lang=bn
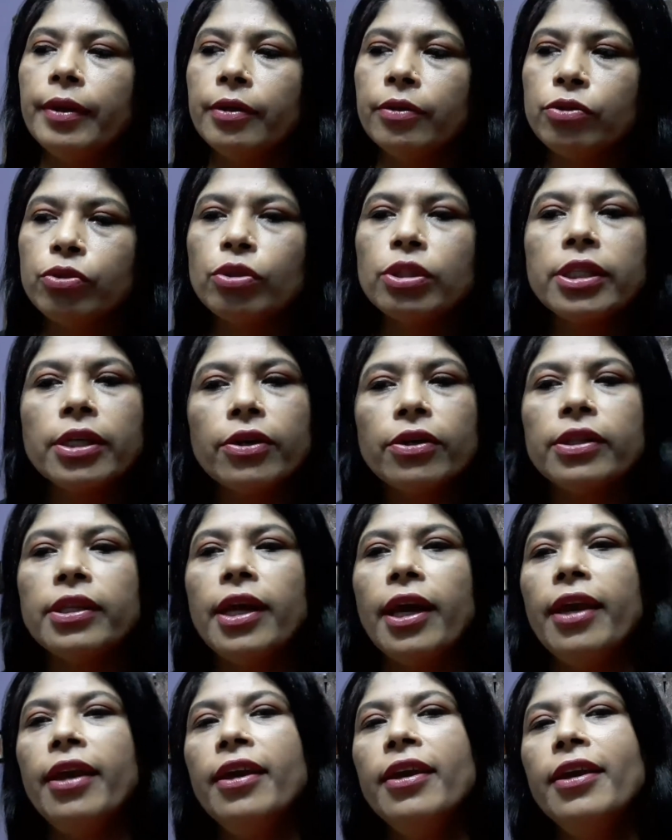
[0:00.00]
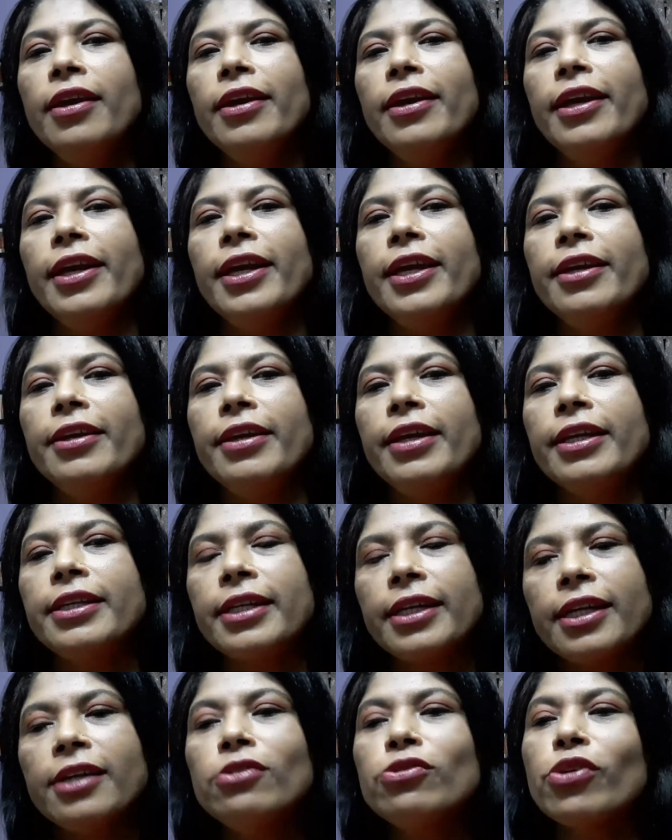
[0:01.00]
চলতি কথায় এই
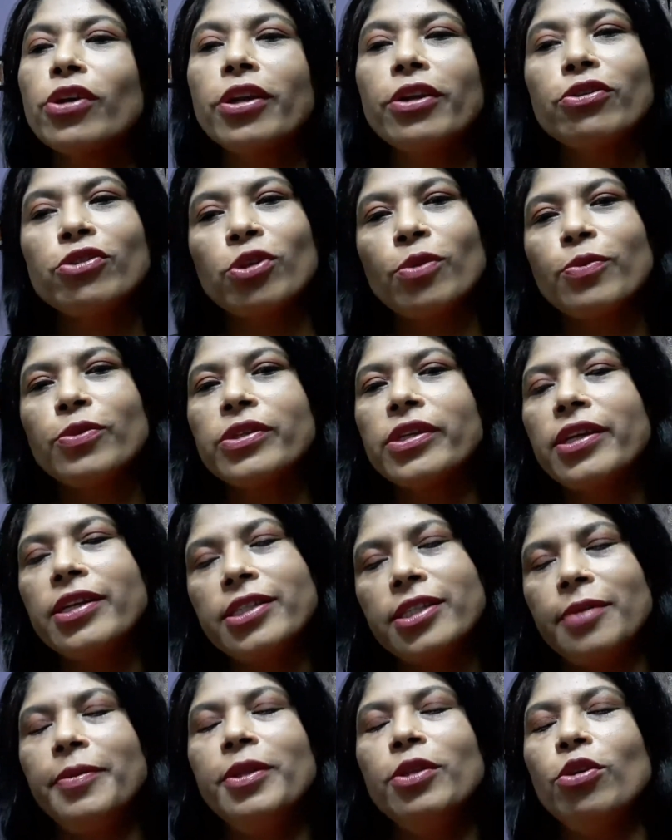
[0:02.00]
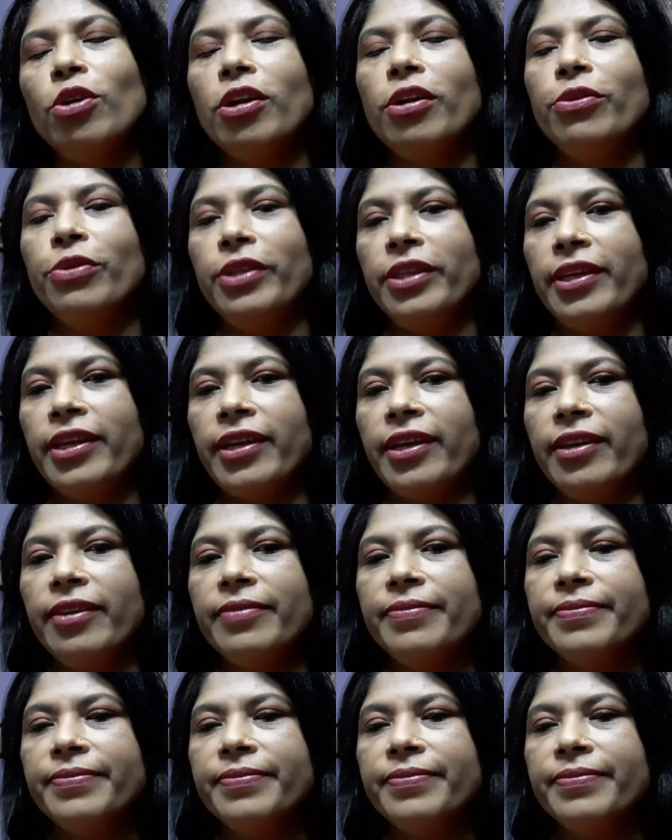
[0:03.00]
এটাকে জরায়ুর সমস্যা হিসেবেই ধরা হয়ে থাকে